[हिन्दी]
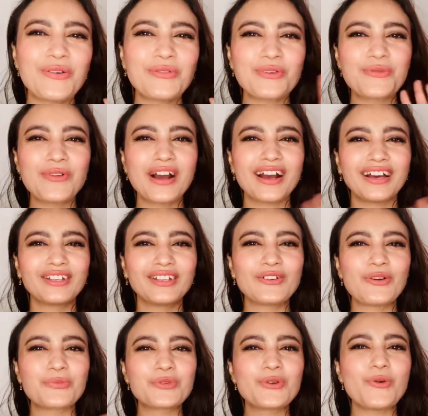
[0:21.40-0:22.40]
एवरीवन
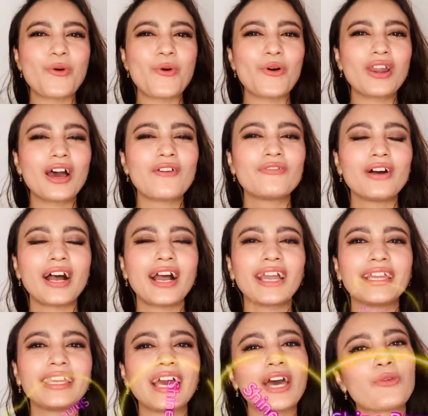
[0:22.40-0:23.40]
होप यू ऑल आर
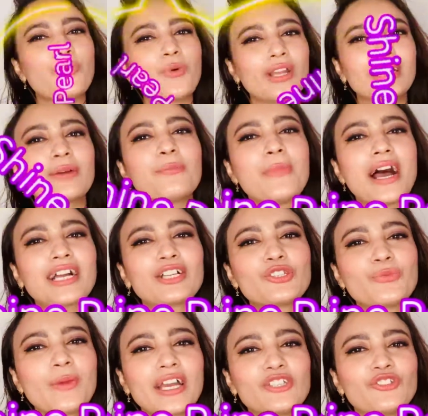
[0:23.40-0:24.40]
फाइन एंड वेलकम बैक टू
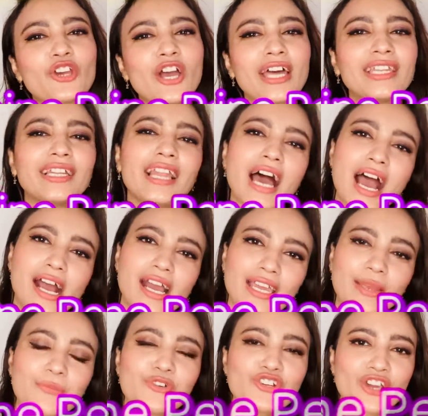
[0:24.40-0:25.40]
माय चैनल आई
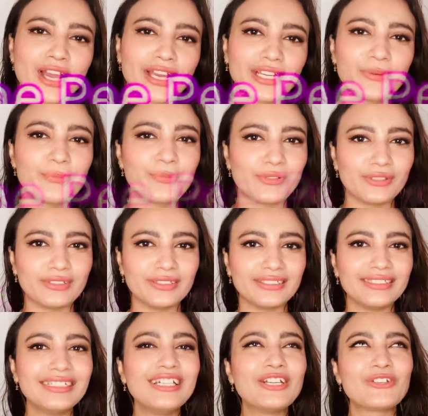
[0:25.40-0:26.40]
एम शाइन पर्ल